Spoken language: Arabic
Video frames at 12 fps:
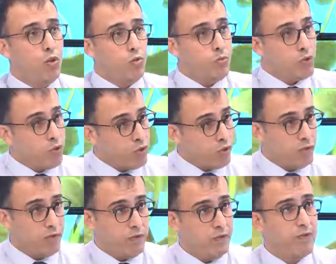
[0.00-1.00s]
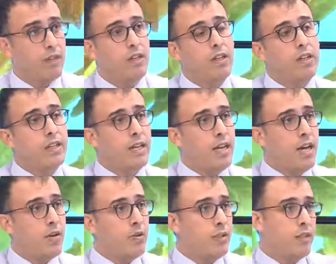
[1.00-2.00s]
وبتشطف
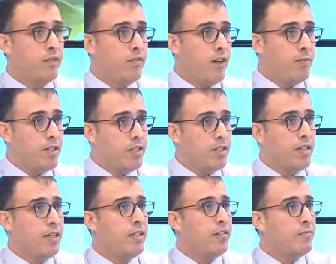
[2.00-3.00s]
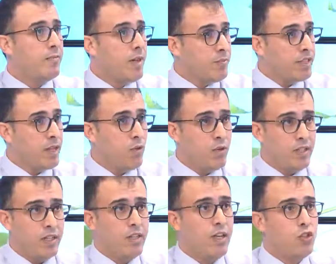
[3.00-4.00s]
الكلاوي فعمليا احنا ما
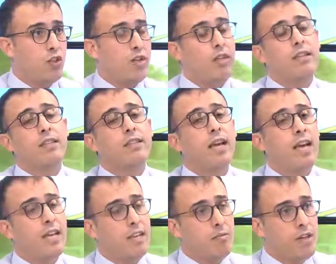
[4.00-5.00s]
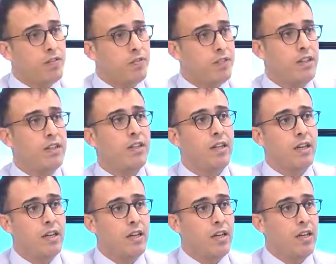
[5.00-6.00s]
بتكون عندنا احجار احنا دائما في
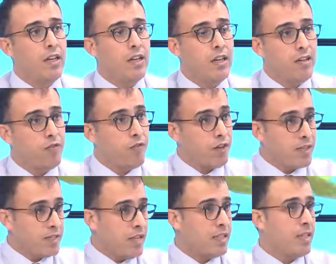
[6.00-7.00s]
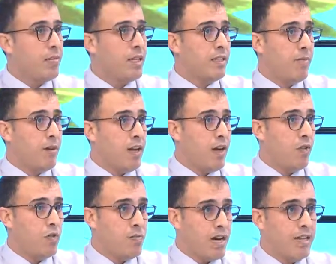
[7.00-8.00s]
عندنا إيه، افرازات تبعت
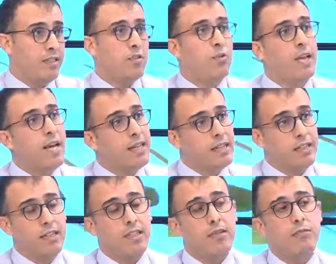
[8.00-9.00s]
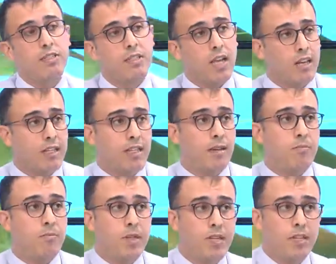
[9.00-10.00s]
املاح ومعادن ولكن اذا بنستهلك
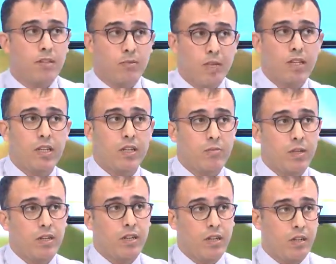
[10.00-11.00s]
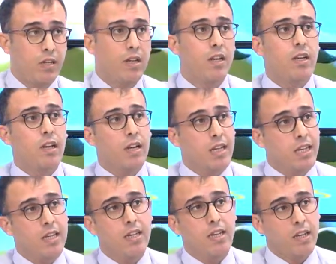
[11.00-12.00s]
كميه مي كبيره اللي
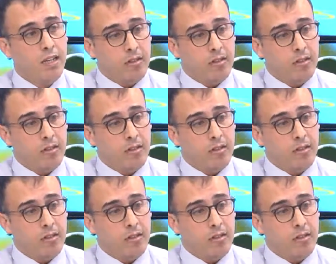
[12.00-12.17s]
هي